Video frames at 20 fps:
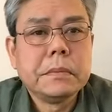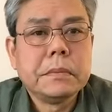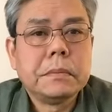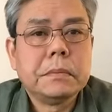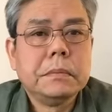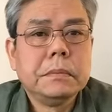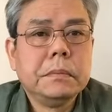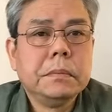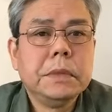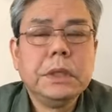
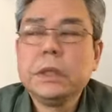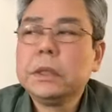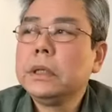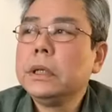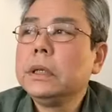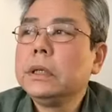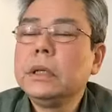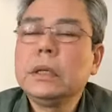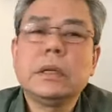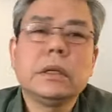ừ, những
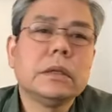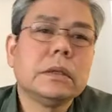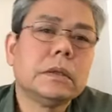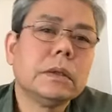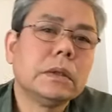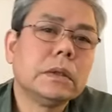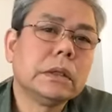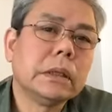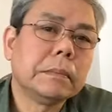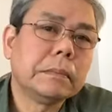tin tức
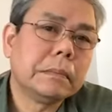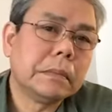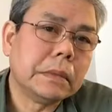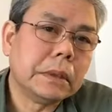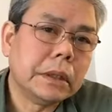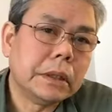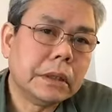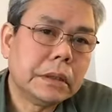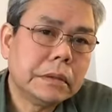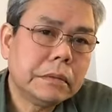dồn dập
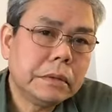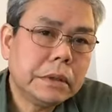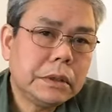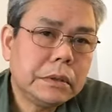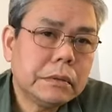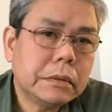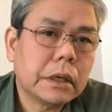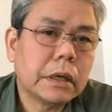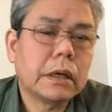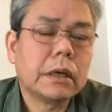đến với
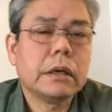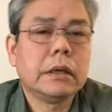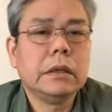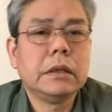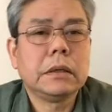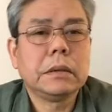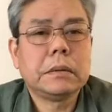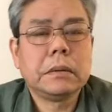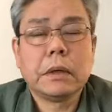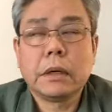chúng ta
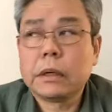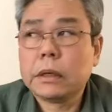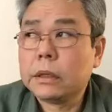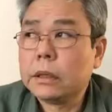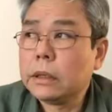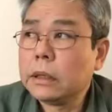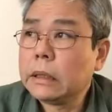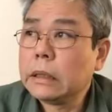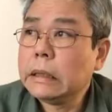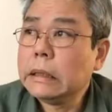liên quan
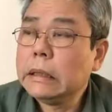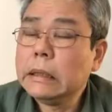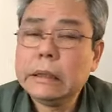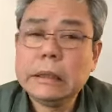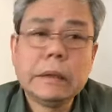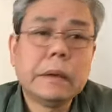đến cái